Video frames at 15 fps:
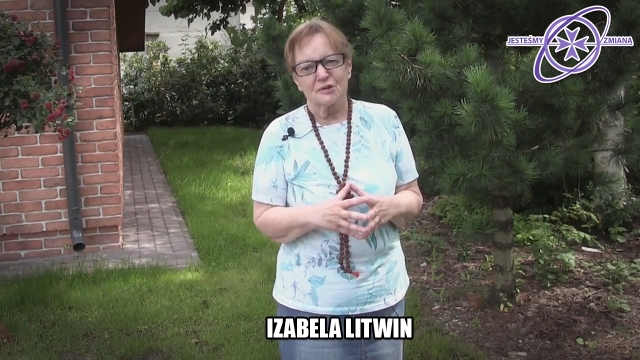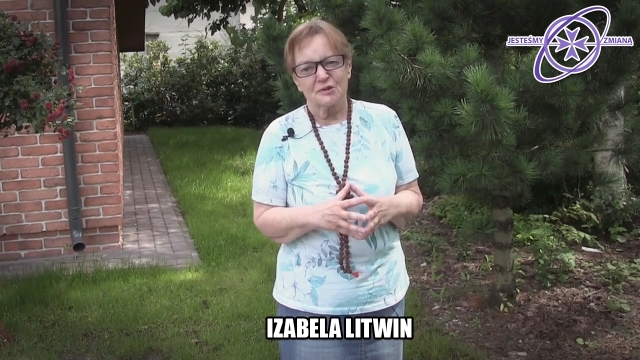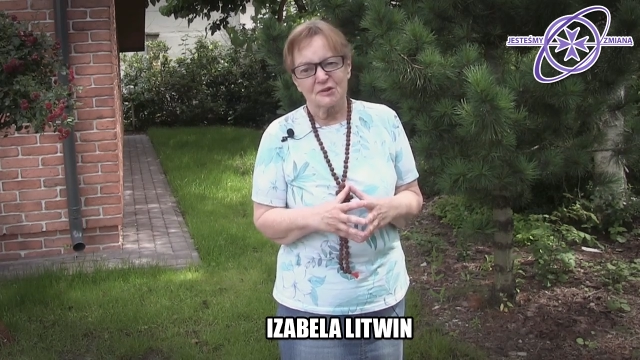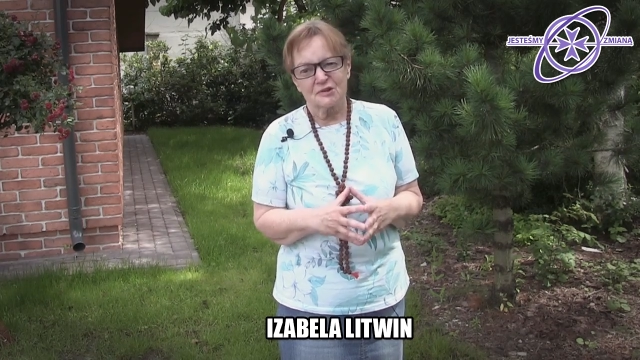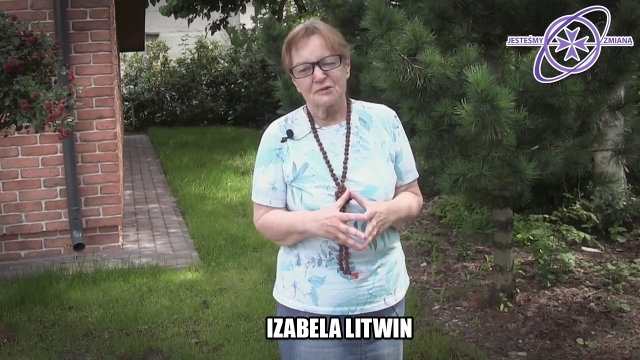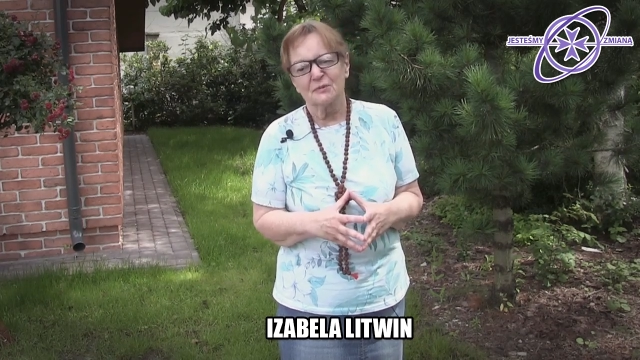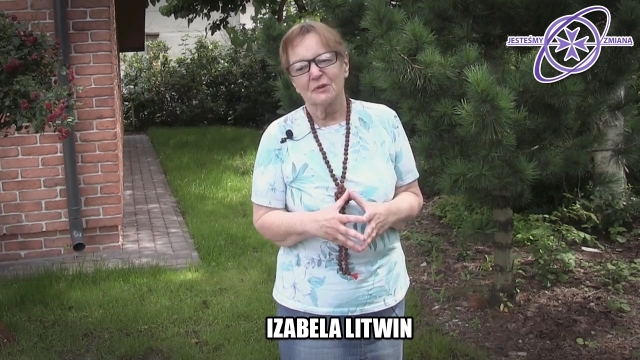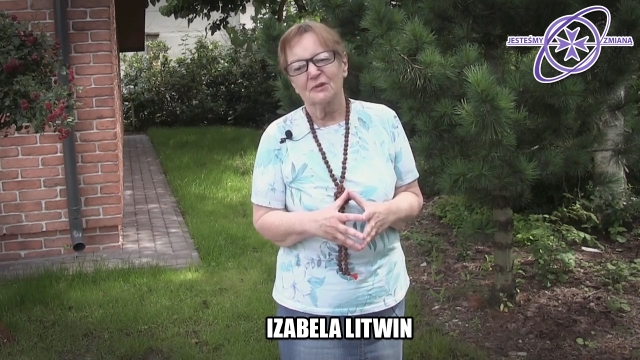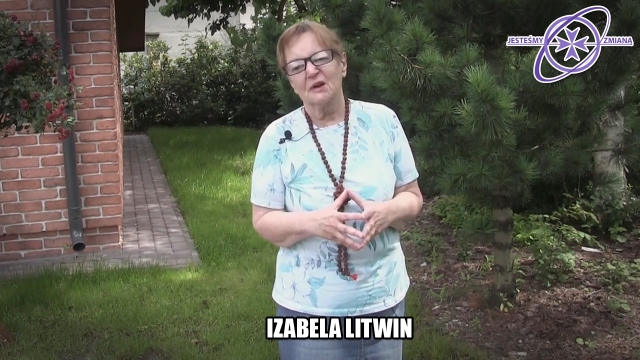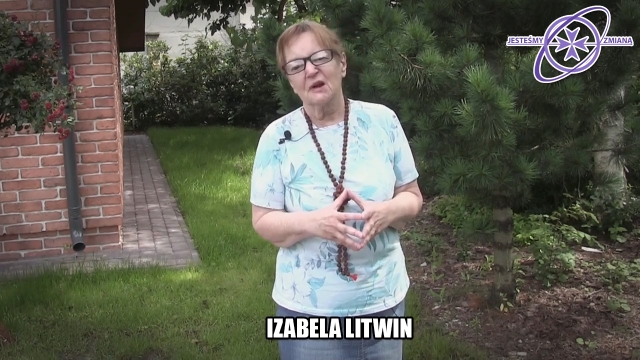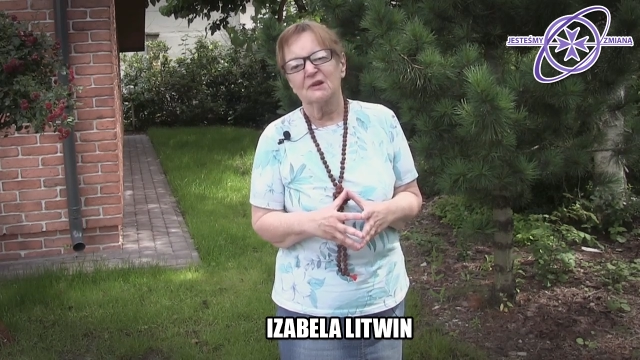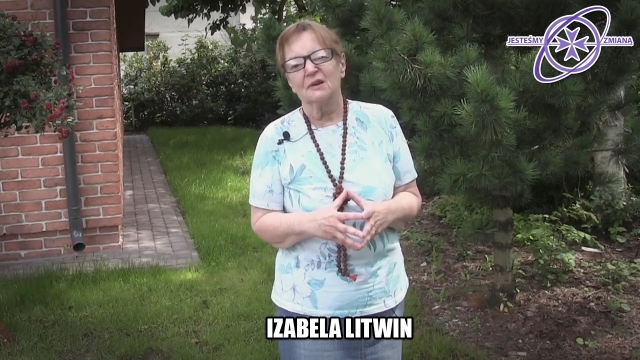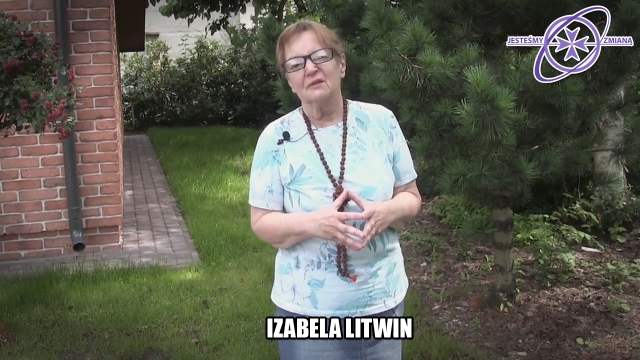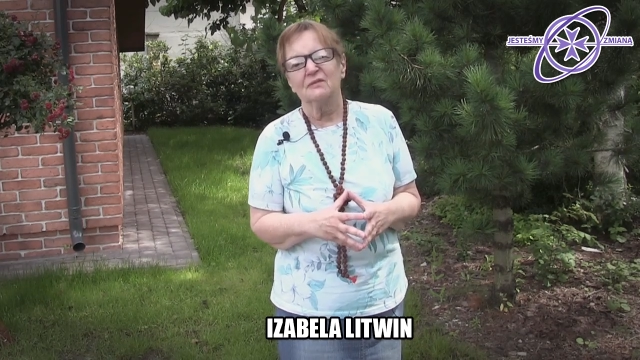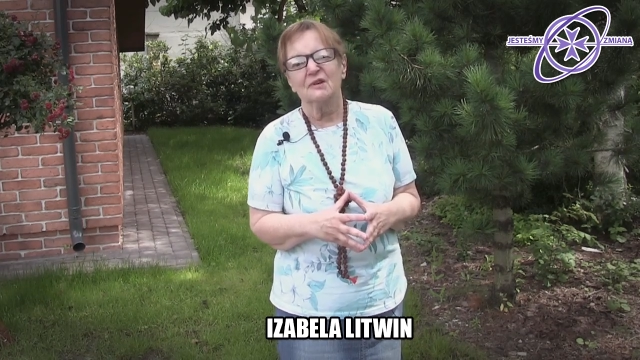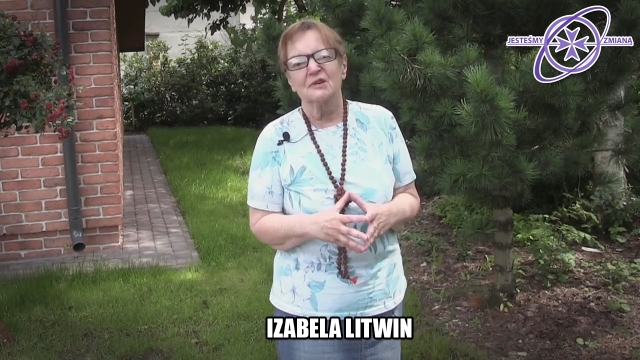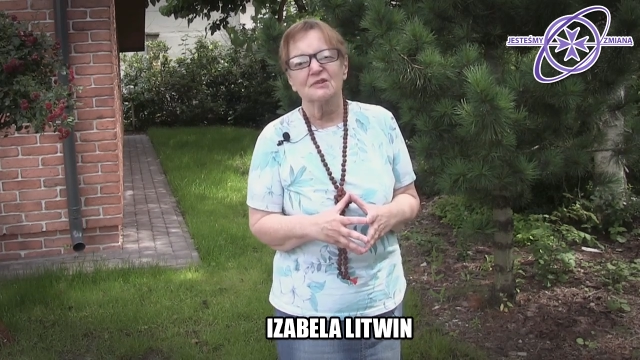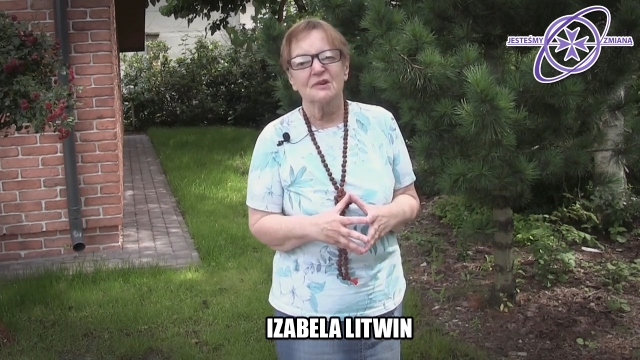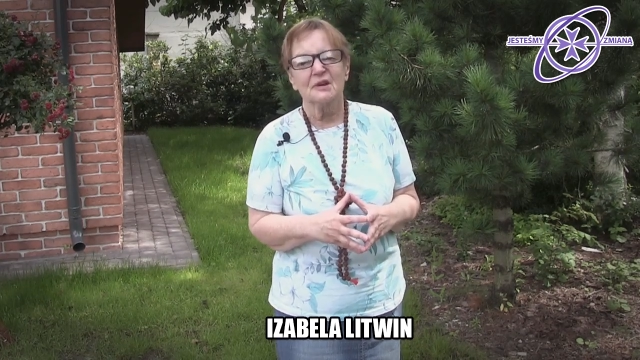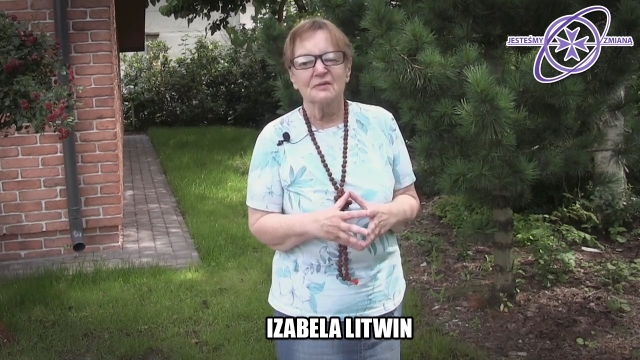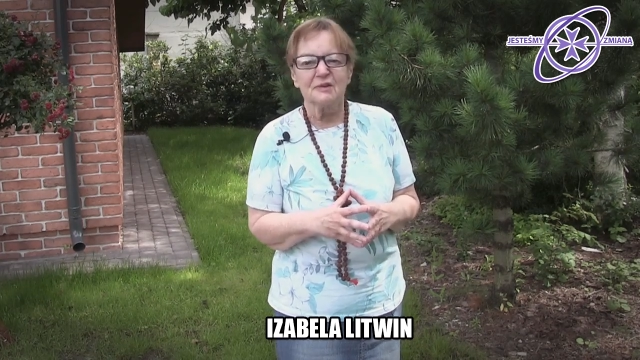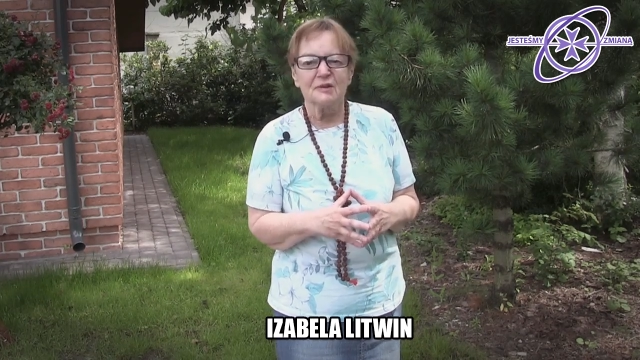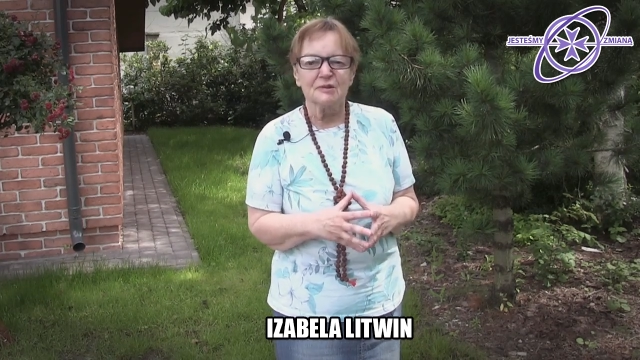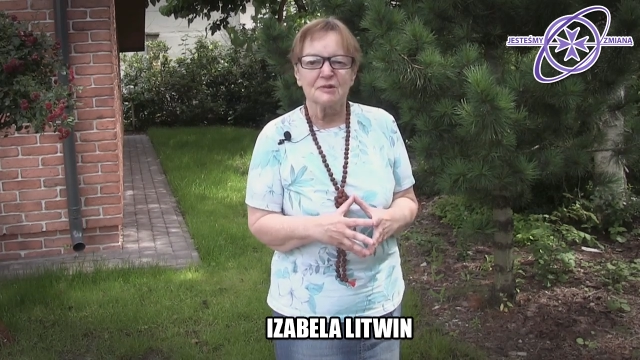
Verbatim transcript: Trzy spotkania w Warszawie,